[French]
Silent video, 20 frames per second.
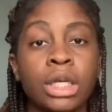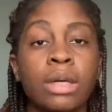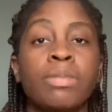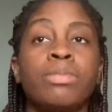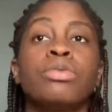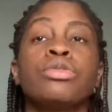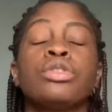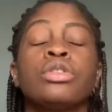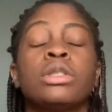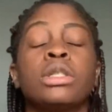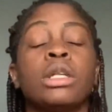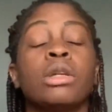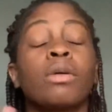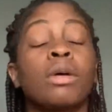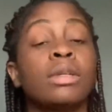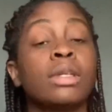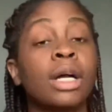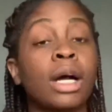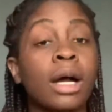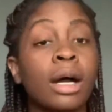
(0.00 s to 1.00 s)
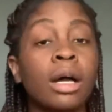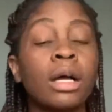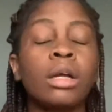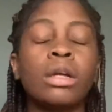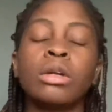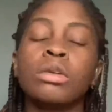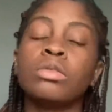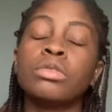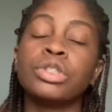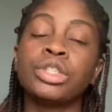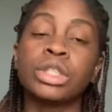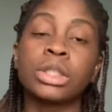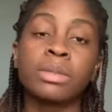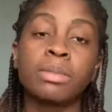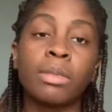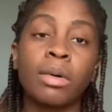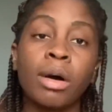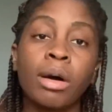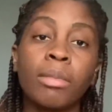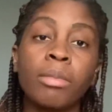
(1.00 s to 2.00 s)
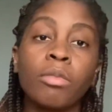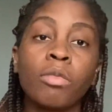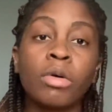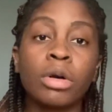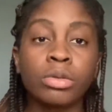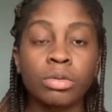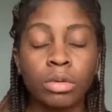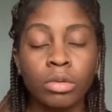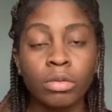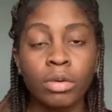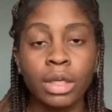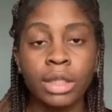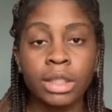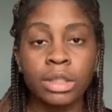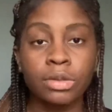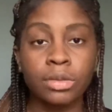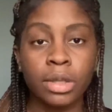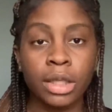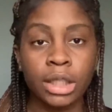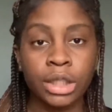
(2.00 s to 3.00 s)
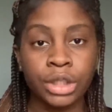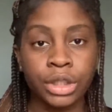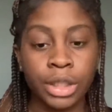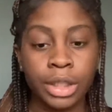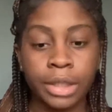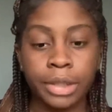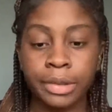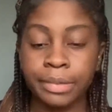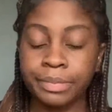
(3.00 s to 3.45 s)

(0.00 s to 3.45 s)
Plus tu t'éloigneras, logiquement, moins ton loyer sera cher.